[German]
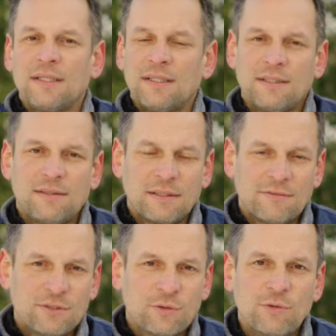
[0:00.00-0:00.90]
äh, eine
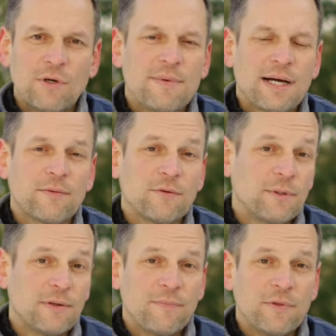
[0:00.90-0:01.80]
gewisse Ruhe machen,
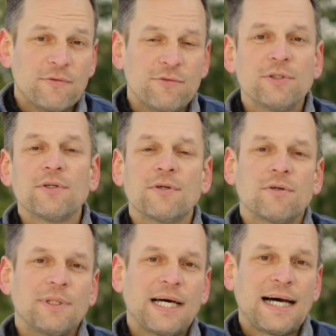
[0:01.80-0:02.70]
über eine Fütterung,
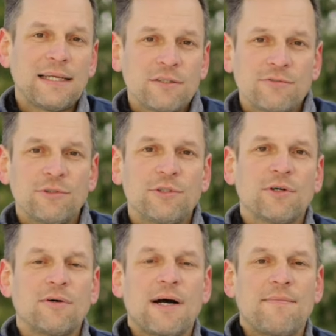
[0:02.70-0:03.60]
über eine
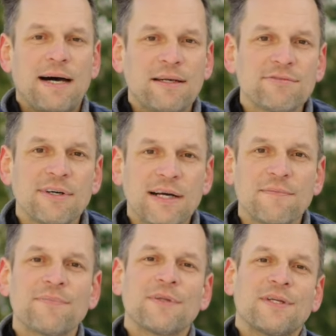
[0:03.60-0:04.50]
Handfütterung am
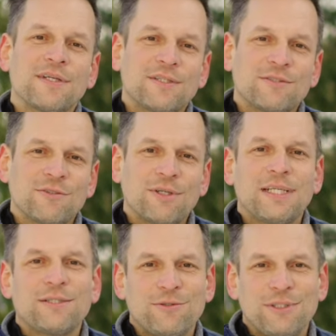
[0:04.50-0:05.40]
Anfang. Soll
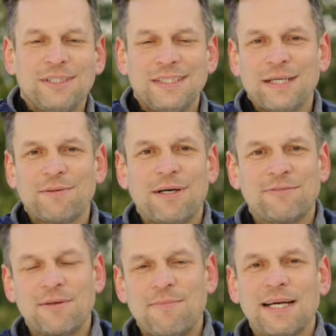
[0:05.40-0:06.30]
natürlich nicht
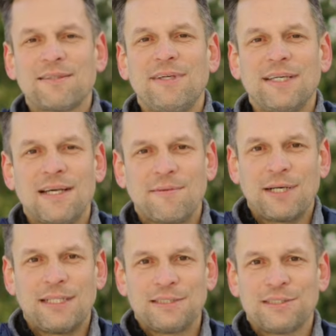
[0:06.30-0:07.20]
dauerhaft gemacht werden,
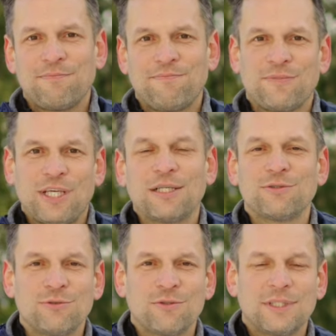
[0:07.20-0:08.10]
aber als ja,
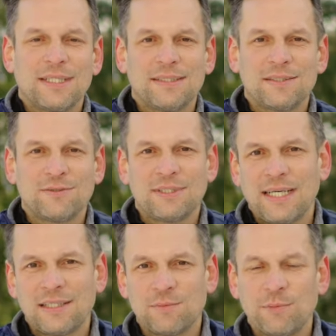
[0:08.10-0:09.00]
sogenanntes
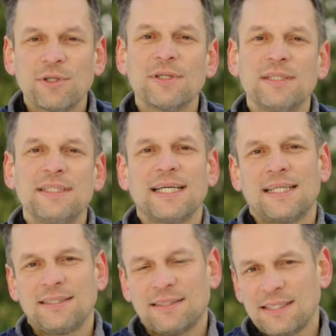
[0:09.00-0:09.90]
soziales Brückenglied
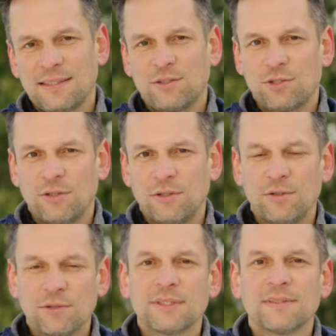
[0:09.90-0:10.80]
kann ich das Ganze schon
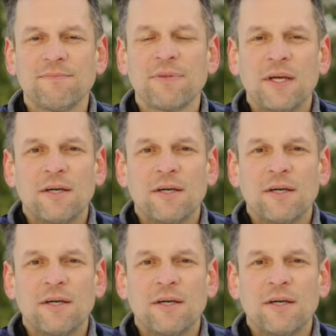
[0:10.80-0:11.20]
nutzen.